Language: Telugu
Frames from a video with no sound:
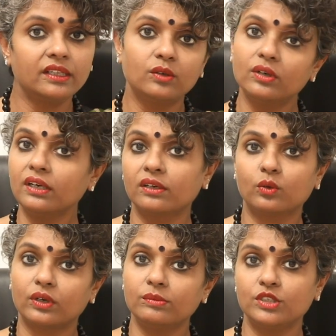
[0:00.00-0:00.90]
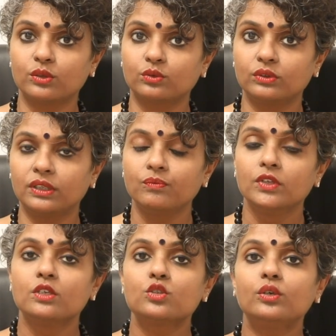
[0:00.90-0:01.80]
అనేది కూడా కనుక్కోవడం జరుగుతుంది
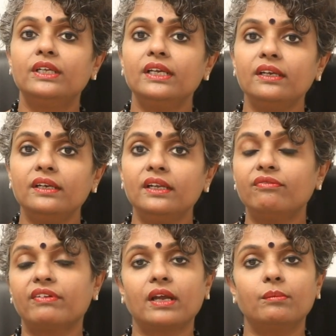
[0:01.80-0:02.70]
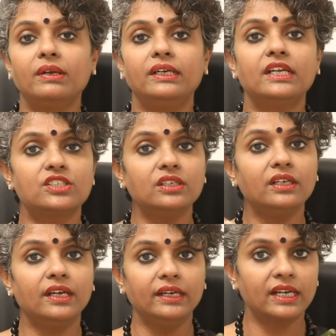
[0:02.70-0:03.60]
సో డిఎన్ఏ
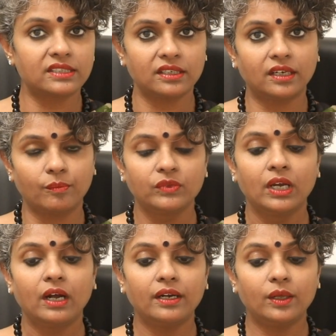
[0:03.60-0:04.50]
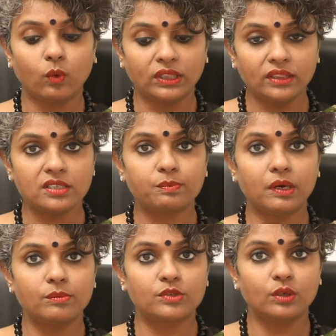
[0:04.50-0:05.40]
ఫ్రాగ్మెంటేషన్ ఇండెక్స్ అంటాం అంటే వంద
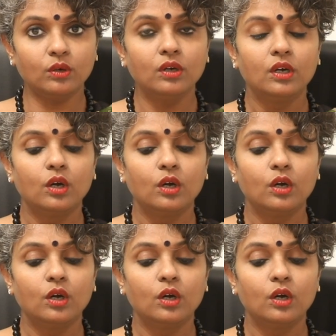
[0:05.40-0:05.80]
స్పర్మ్స్లో